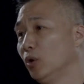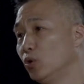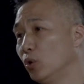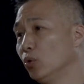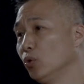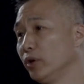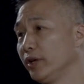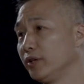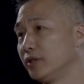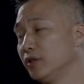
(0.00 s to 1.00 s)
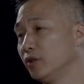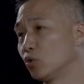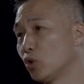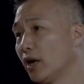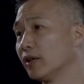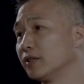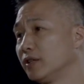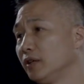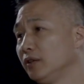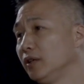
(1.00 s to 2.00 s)
融入了一些创
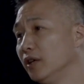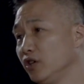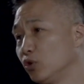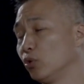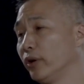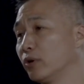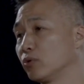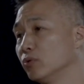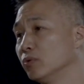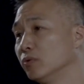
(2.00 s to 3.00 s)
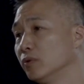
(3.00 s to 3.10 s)
新的艺术元素，